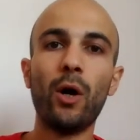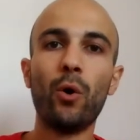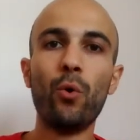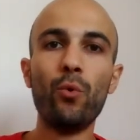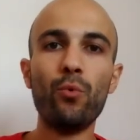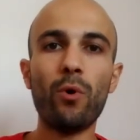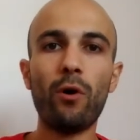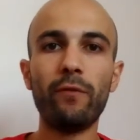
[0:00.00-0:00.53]

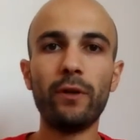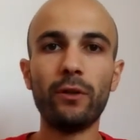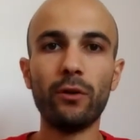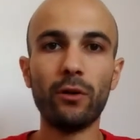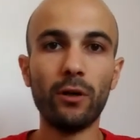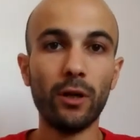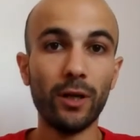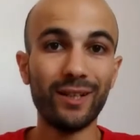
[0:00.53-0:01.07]
un nuovo
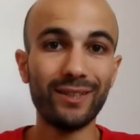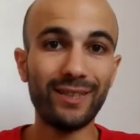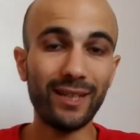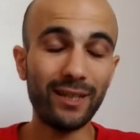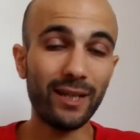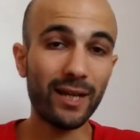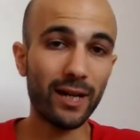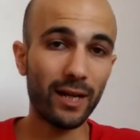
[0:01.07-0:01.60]
video
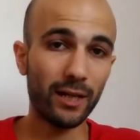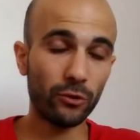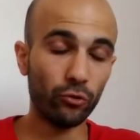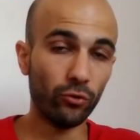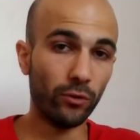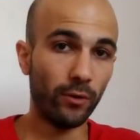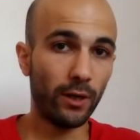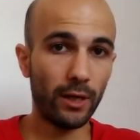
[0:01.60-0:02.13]

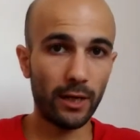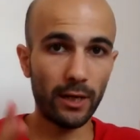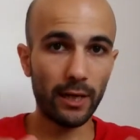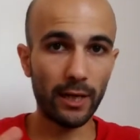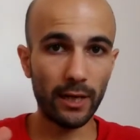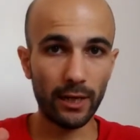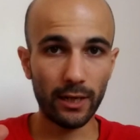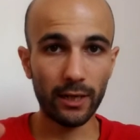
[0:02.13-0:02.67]
dedicato
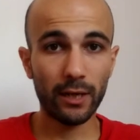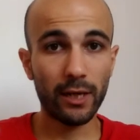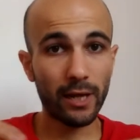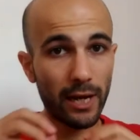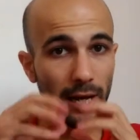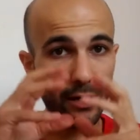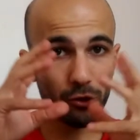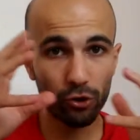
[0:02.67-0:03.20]
al
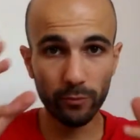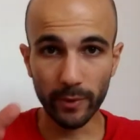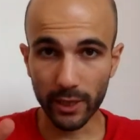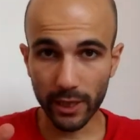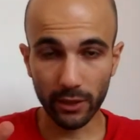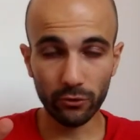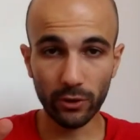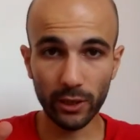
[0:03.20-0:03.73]
calcio
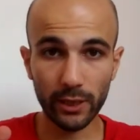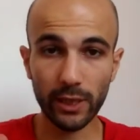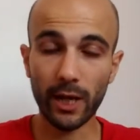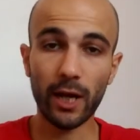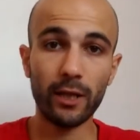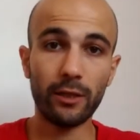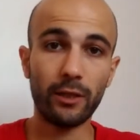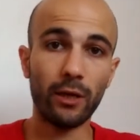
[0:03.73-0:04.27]
mercato del
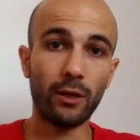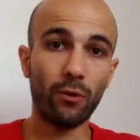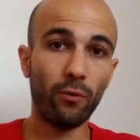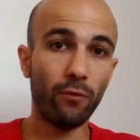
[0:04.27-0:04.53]
Cagliari,